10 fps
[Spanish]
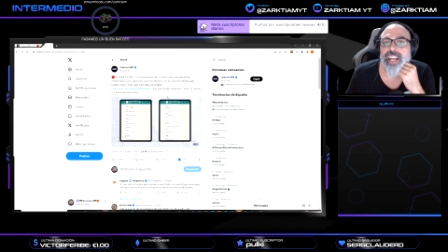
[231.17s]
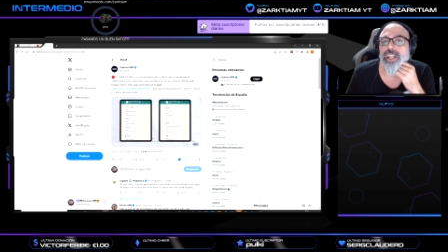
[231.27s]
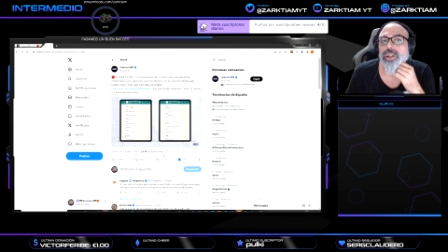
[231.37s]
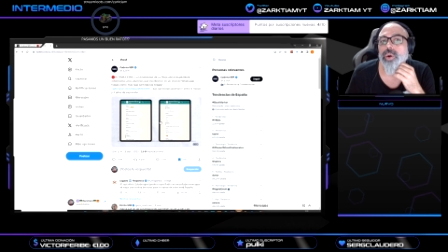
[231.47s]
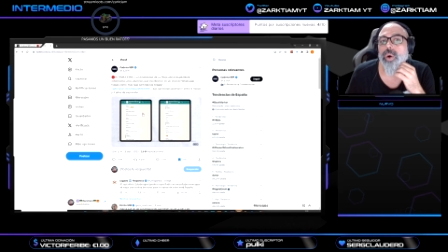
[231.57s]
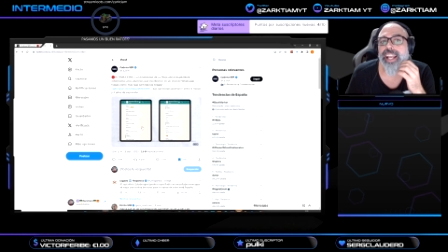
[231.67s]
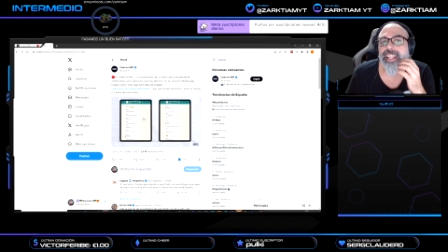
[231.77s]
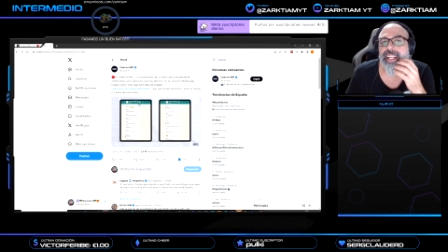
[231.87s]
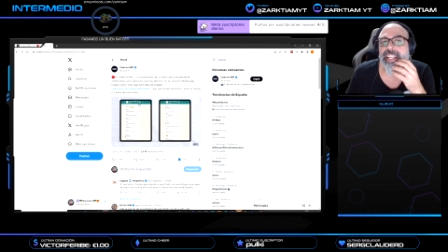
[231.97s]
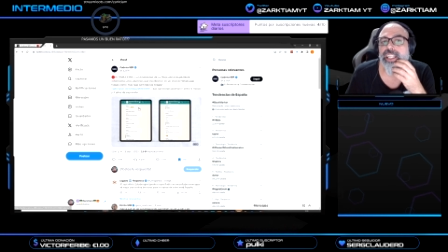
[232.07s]
No hay
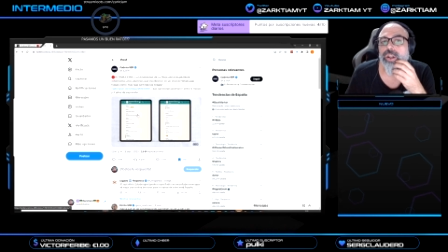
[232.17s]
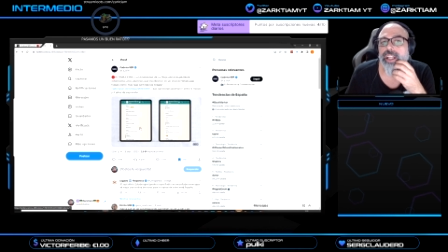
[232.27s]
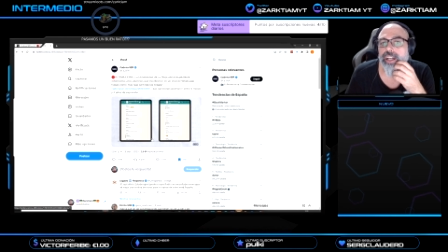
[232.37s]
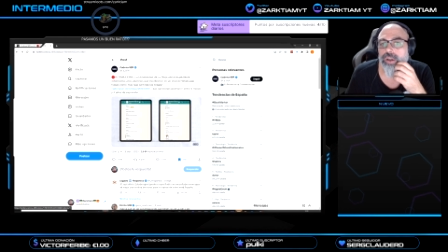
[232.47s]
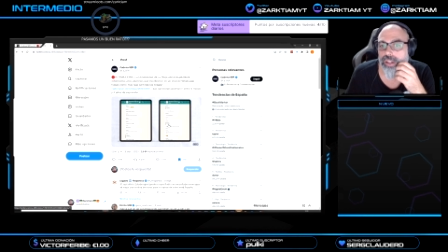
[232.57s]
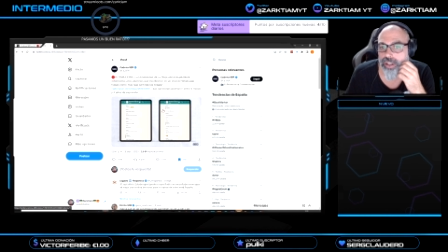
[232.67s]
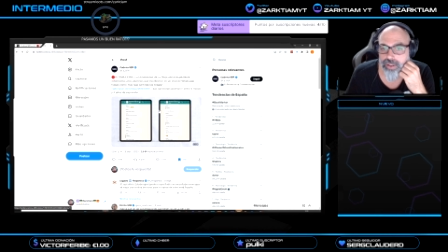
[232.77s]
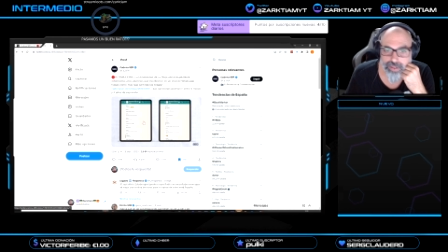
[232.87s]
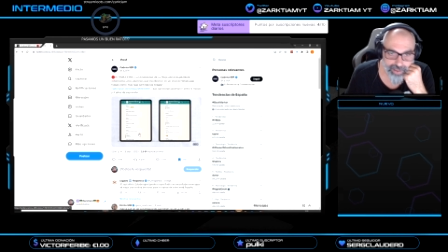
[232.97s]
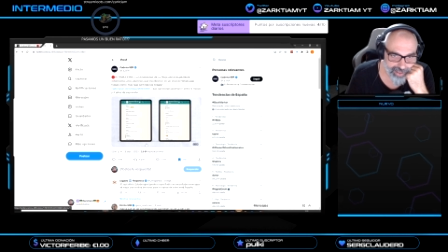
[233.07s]
delito de
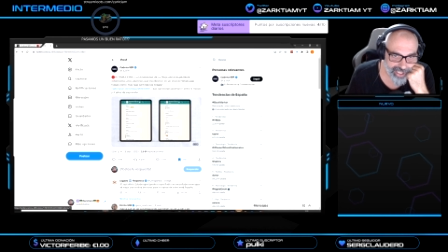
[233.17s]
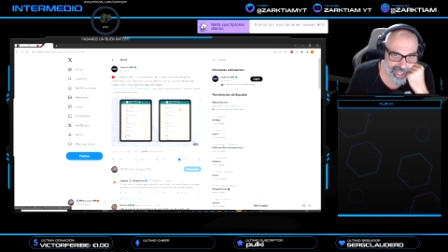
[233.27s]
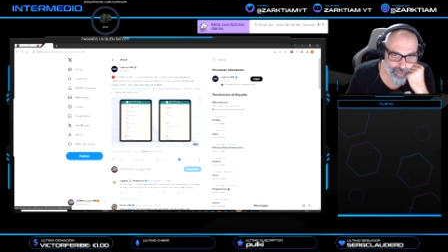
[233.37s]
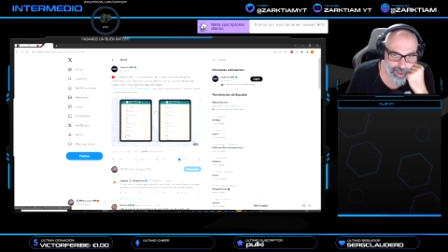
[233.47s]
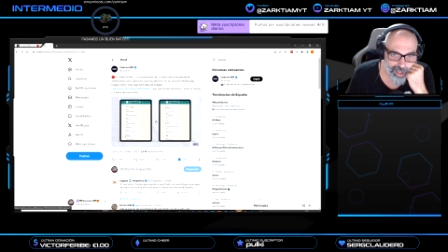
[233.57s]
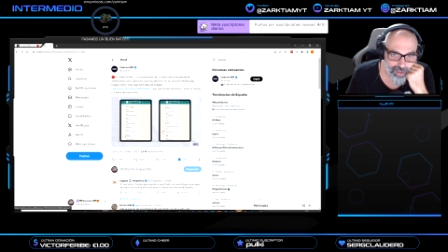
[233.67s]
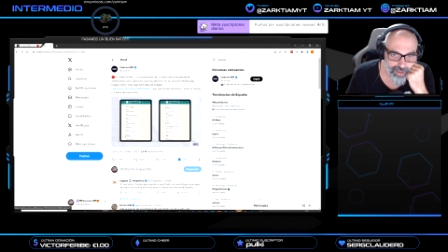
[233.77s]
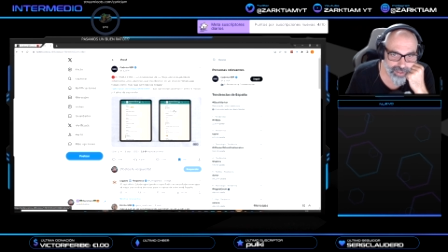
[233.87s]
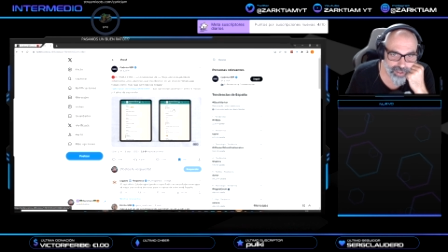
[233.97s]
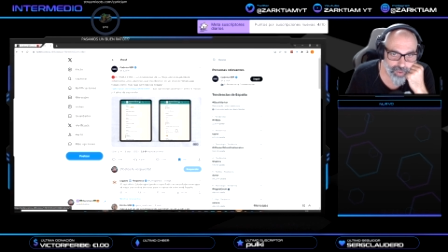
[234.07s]
odio, ¿de acuerdo?
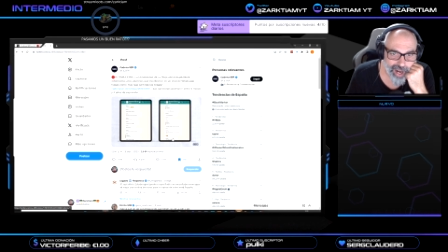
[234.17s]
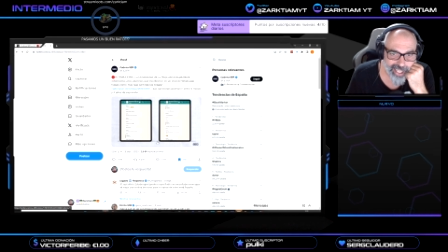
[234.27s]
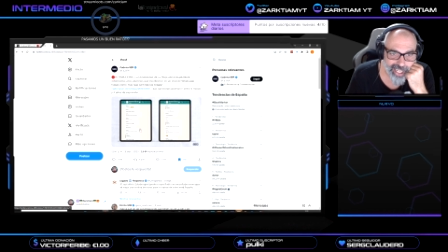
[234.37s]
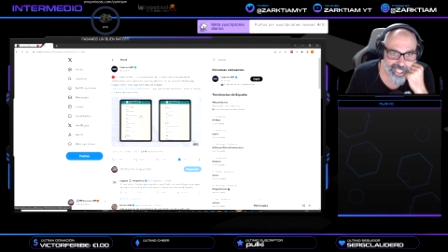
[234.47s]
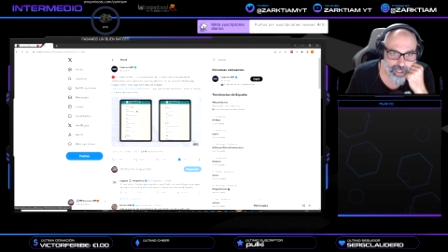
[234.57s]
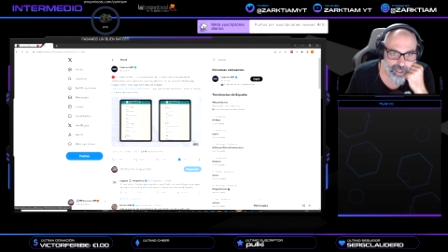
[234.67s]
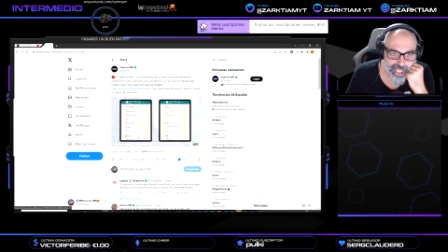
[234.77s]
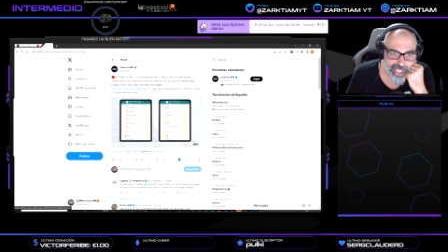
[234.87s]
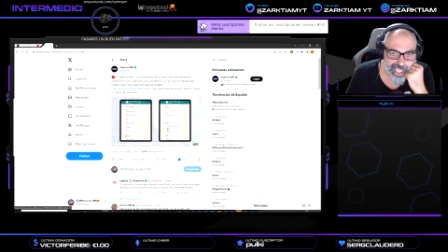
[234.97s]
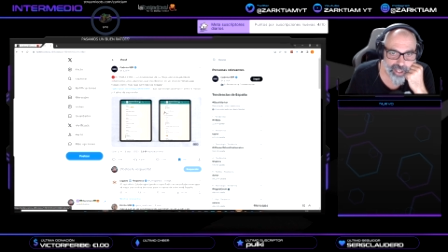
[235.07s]
No hay delito
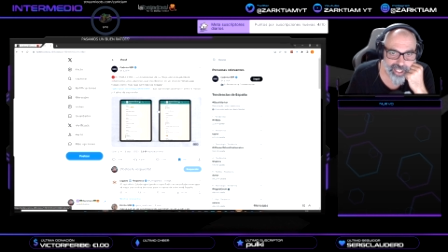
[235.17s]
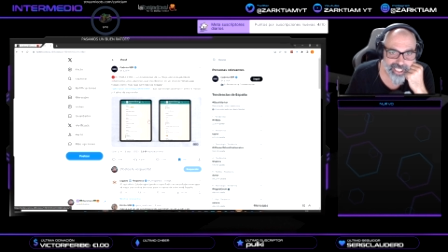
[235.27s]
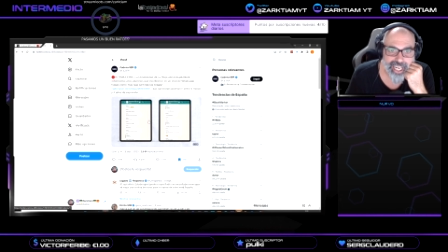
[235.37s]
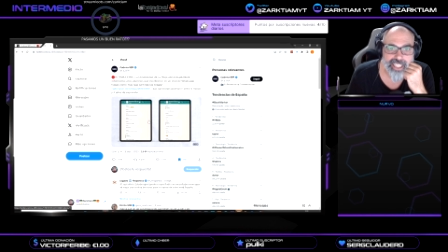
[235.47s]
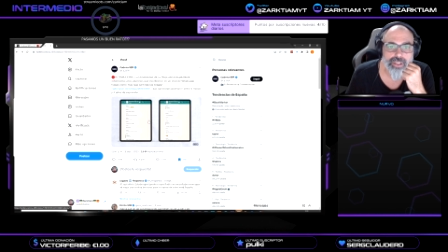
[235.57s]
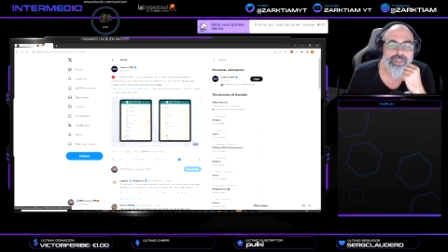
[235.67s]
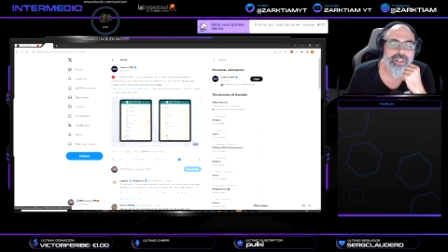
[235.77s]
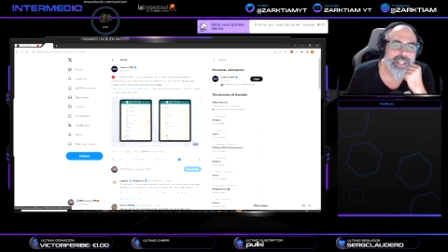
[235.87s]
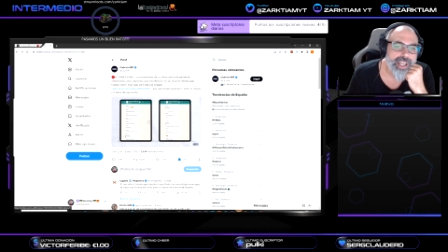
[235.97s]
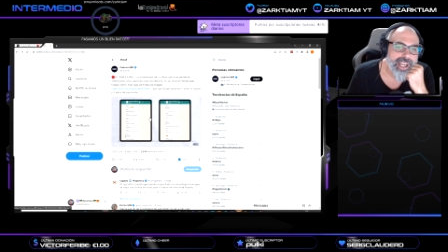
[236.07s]
dirigido en este caso
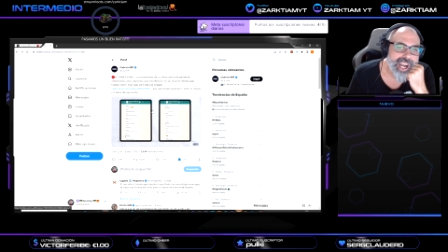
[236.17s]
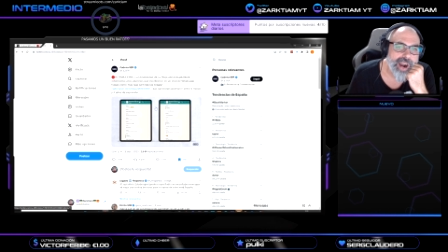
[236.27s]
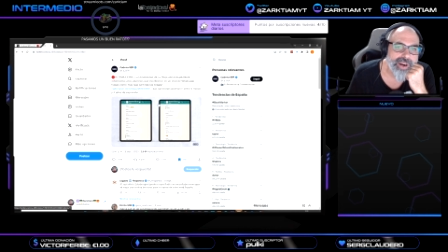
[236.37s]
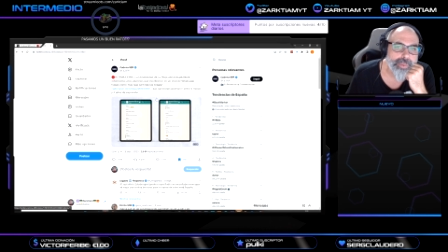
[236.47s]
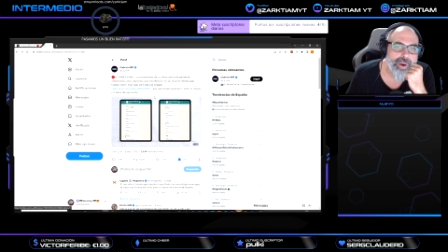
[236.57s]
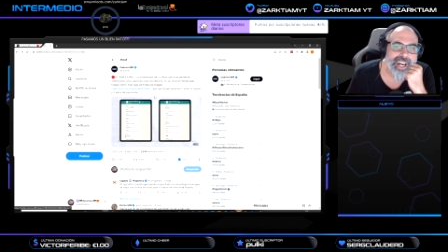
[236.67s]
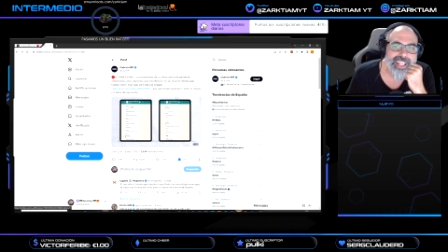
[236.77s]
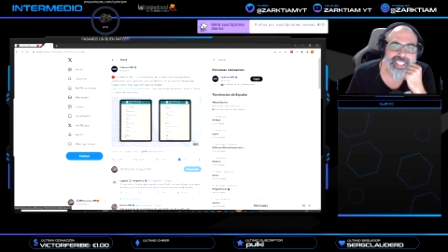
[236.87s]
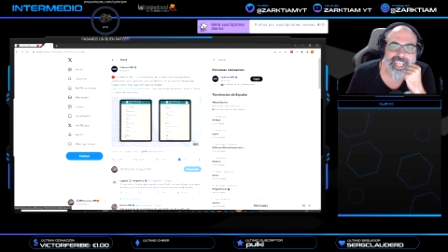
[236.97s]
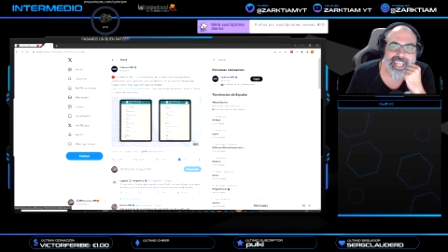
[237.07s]
a una mujer,
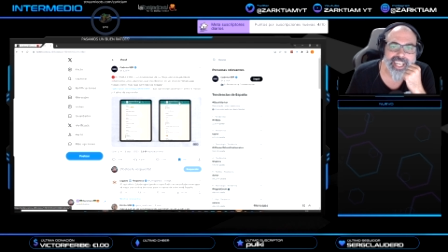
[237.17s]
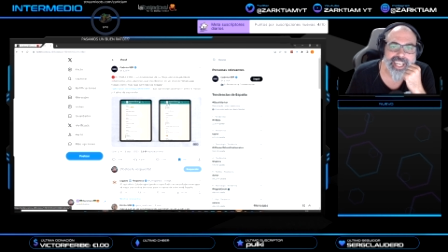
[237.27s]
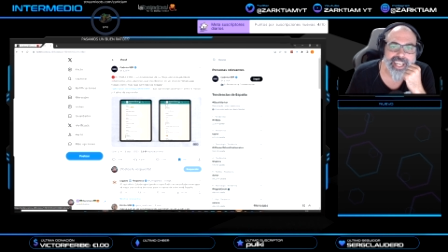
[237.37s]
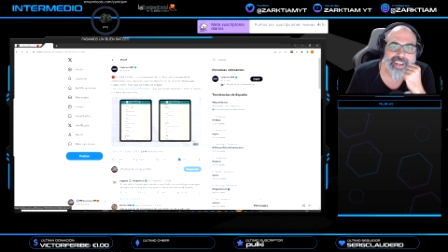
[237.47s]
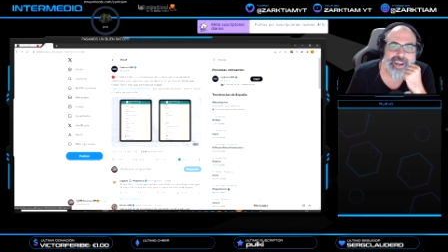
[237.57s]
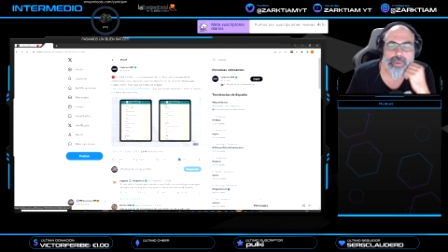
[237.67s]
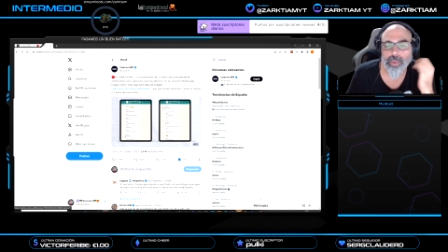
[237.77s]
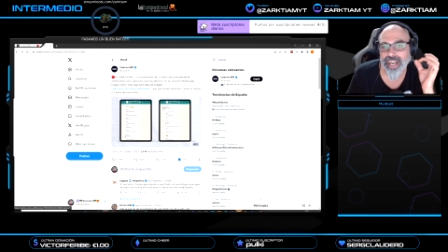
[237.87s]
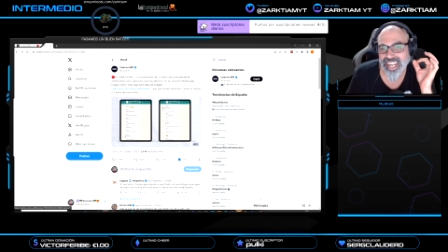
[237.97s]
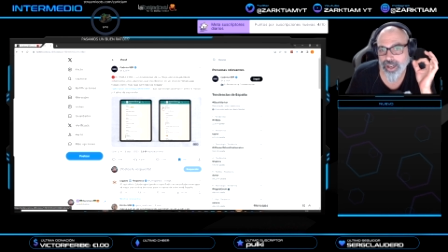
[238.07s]
así que a una
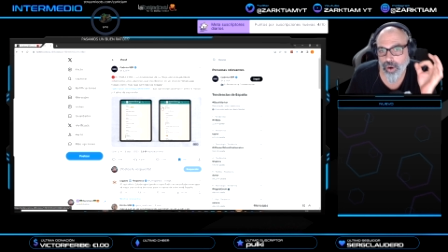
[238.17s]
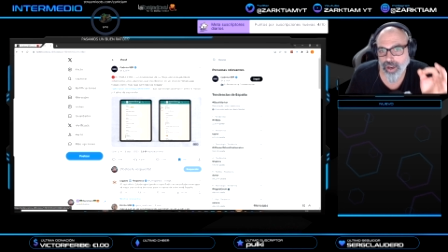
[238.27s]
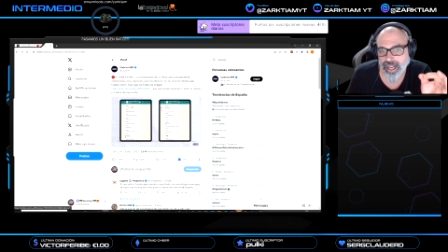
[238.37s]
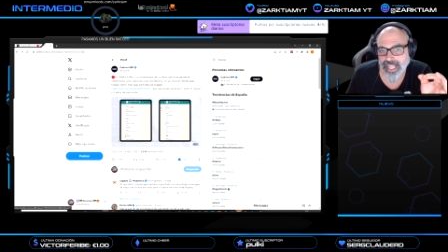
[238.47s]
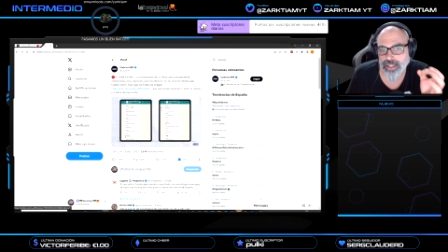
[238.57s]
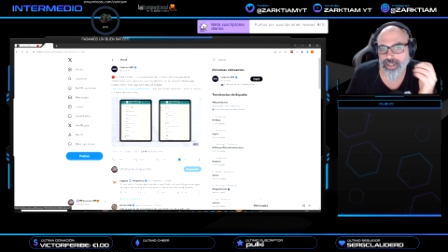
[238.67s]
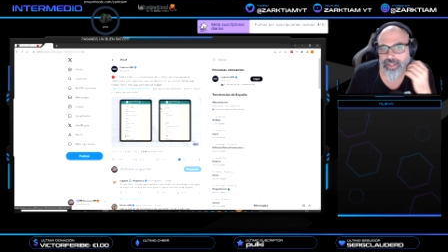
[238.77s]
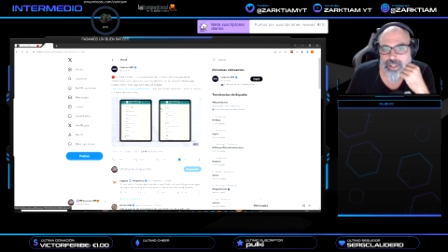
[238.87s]
mujer en concreto.